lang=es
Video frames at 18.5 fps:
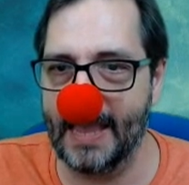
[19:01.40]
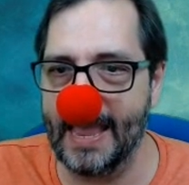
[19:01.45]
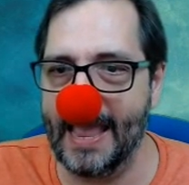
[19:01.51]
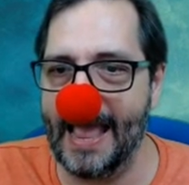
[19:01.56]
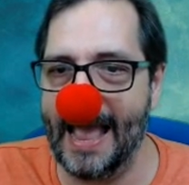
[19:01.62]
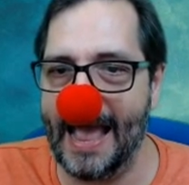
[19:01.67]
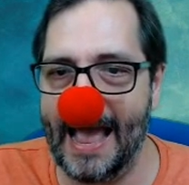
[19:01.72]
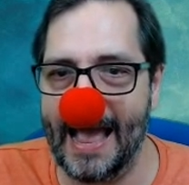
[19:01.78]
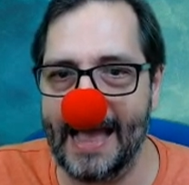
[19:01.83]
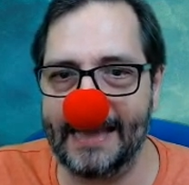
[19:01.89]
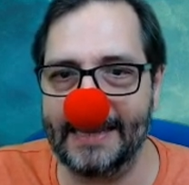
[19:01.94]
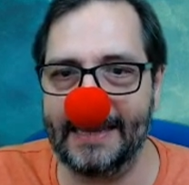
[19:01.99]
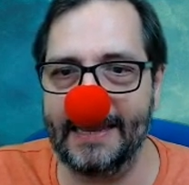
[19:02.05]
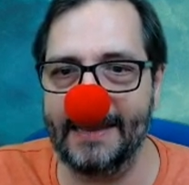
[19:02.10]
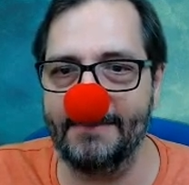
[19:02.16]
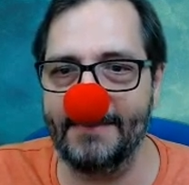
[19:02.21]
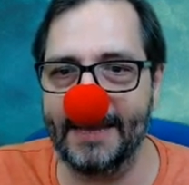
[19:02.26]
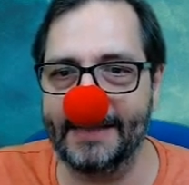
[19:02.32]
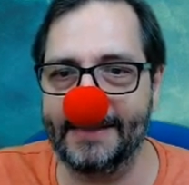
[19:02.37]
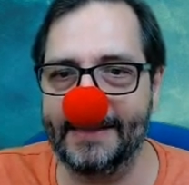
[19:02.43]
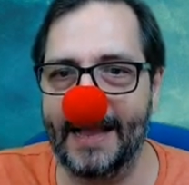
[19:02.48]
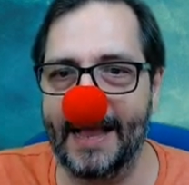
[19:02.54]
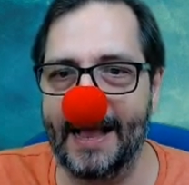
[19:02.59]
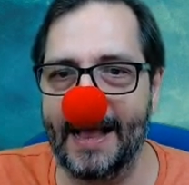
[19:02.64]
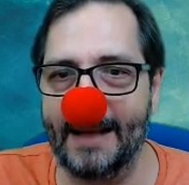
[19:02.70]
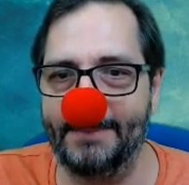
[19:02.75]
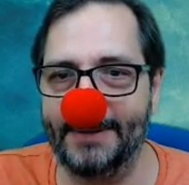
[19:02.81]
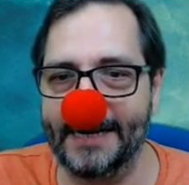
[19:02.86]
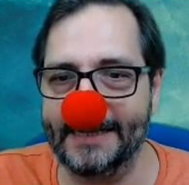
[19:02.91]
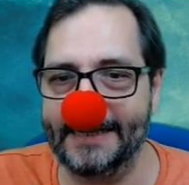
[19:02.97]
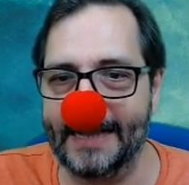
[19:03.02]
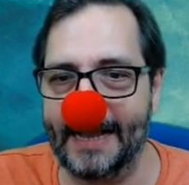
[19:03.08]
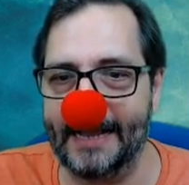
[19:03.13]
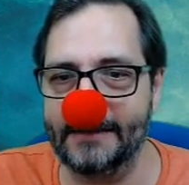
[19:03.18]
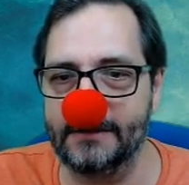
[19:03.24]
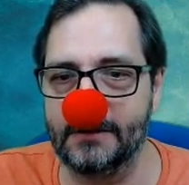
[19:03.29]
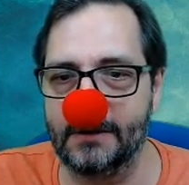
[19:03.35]
Aquí me están
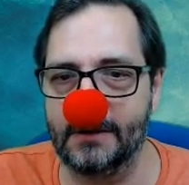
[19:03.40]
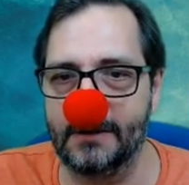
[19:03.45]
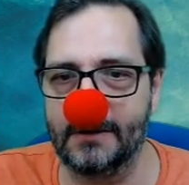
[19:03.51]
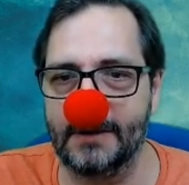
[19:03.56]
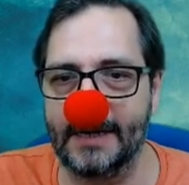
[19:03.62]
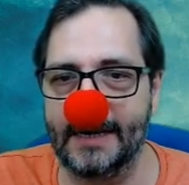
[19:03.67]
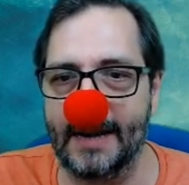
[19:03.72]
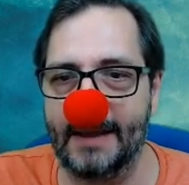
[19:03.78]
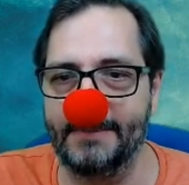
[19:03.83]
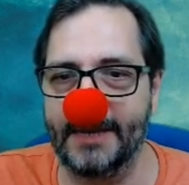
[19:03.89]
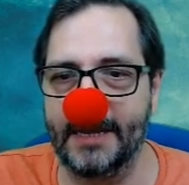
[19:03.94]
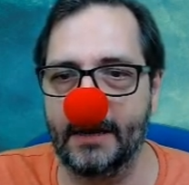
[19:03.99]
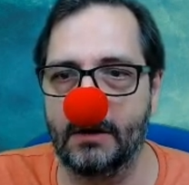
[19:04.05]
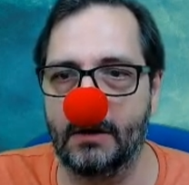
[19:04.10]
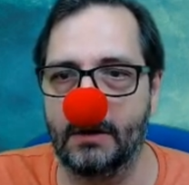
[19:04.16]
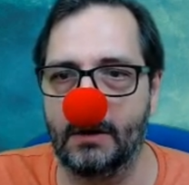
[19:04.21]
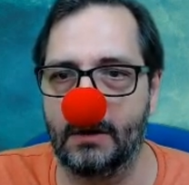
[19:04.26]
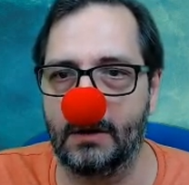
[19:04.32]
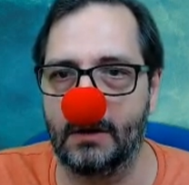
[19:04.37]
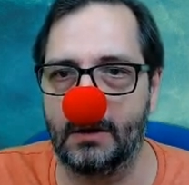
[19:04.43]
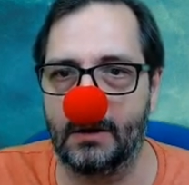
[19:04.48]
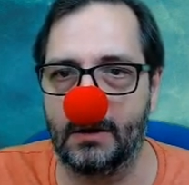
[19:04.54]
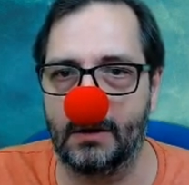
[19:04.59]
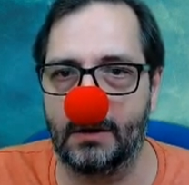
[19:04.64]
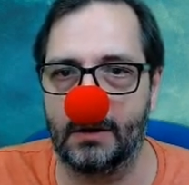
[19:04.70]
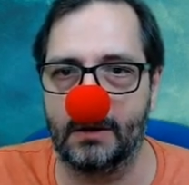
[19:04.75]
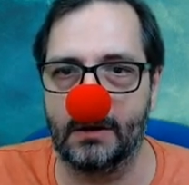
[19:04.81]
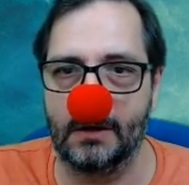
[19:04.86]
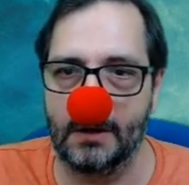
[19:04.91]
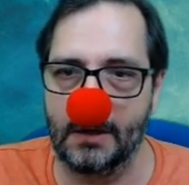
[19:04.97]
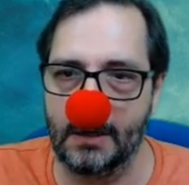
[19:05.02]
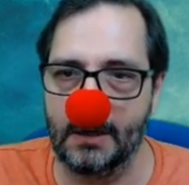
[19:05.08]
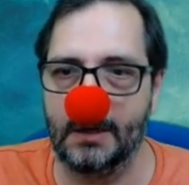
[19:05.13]
apretando el amigo...